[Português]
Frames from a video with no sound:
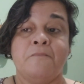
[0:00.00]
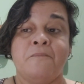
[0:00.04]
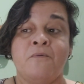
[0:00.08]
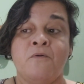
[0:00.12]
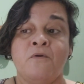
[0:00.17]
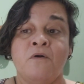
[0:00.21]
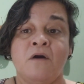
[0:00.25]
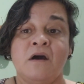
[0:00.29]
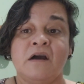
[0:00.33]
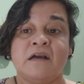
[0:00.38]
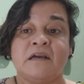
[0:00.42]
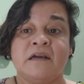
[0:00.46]

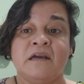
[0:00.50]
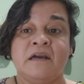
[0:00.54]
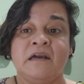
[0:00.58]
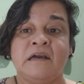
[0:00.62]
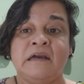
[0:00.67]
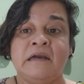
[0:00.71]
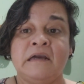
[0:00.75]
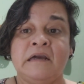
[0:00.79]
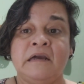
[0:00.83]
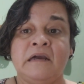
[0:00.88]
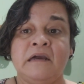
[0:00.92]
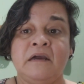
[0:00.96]

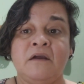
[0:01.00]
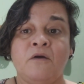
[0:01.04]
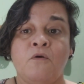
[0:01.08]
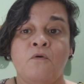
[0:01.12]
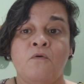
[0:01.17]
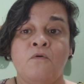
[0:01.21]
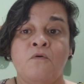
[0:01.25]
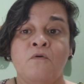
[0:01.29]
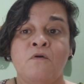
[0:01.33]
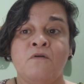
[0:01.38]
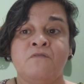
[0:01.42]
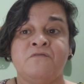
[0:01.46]
Porque
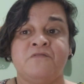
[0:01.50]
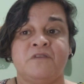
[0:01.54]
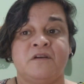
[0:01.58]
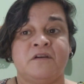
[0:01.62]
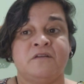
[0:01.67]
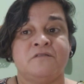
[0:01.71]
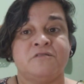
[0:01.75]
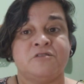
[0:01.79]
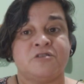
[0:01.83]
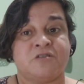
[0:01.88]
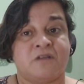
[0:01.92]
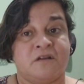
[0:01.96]
o
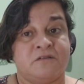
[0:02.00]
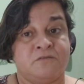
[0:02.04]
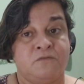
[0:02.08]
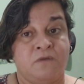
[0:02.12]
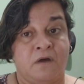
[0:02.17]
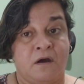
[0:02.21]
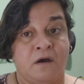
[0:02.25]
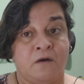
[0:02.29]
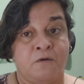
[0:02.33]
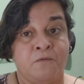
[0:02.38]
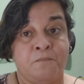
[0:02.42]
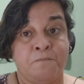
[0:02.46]
governo
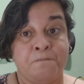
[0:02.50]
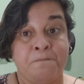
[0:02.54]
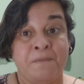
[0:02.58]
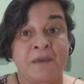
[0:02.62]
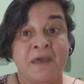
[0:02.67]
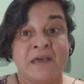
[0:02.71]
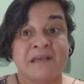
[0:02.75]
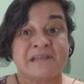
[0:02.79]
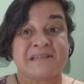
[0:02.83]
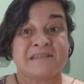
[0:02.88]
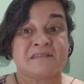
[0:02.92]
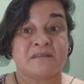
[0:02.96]
estadual
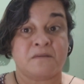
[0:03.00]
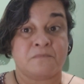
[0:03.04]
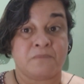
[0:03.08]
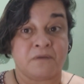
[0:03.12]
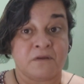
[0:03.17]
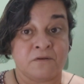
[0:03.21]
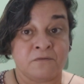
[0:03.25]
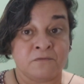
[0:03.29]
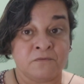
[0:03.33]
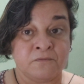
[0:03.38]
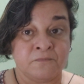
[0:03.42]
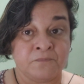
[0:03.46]

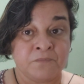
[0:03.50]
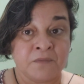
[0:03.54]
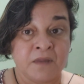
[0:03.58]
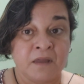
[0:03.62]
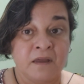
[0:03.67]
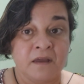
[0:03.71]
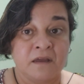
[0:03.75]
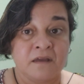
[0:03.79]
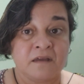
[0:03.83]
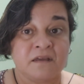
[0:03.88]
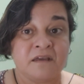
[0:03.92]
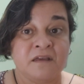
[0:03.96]
percebeu
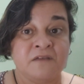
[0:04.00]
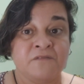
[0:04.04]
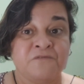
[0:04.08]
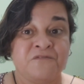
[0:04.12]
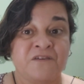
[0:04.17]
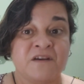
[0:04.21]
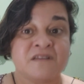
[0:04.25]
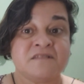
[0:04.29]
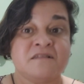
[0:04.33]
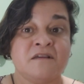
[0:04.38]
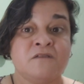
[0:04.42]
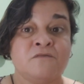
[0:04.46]
que
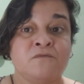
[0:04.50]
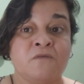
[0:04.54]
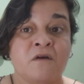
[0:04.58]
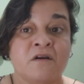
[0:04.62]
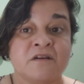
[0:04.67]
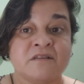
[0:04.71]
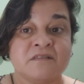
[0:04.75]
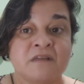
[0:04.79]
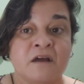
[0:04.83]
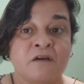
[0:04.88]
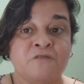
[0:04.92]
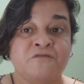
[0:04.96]
fazer um
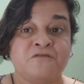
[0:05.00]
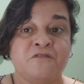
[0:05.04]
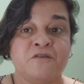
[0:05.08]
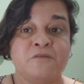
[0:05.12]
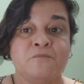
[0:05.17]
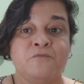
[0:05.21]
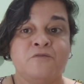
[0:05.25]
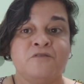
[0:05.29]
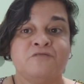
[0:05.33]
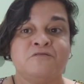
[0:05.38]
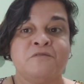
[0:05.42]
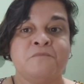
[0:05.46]
lockdown foi
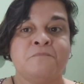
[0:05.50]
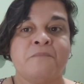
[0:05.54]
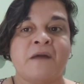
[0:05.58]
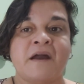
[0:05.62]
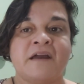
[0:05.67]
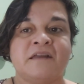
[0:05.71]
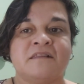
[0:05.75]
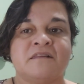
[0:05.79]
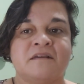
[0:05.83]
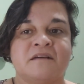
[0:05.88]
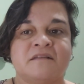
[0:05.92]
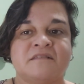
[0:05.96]
muito
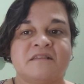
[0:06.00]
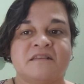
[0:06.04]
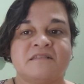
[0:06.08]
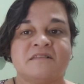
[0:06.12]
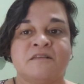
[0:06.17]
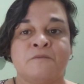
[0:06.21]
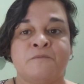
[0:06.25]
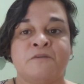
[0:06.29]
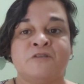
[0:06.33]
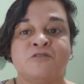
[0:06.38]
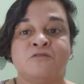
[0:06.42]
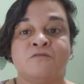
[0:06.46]
impactante. A
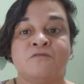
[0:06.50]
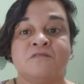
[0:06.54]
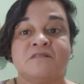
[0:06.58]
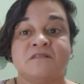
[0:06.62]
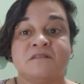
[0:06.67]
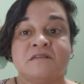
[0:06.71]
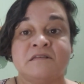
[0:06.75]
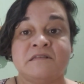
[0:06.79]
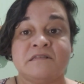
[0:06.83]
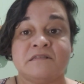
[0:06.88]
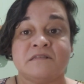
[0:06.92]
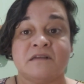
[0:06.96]
simples
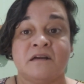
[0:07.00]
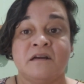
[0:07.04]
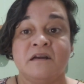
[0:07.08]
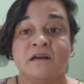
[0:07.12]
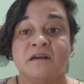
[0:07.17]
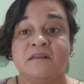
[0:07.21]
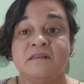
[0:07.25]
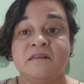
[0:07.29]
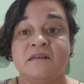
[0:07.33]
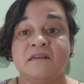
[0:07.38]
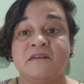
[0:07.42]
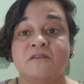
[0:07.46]
notícia
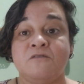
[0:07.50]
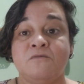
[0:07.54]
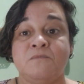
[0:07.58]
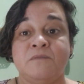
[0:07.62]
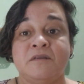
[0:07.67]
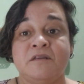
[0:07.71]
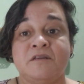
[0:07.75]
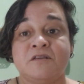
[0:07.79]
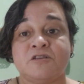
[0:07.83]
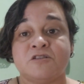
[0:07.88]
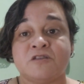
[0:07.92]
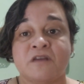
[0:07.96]
de que o
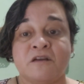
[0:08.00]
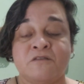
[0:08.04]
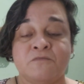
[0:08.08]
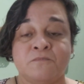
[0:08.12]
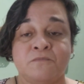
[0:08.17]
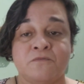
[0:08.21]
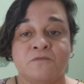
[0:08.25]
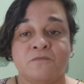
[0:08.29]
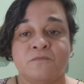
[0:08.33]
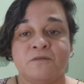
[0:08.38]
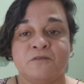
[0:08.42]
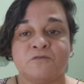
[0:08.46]
Ministério
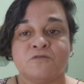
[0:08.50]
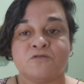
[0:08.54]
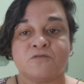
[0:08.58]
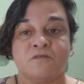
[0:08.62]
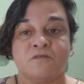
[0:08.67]
Público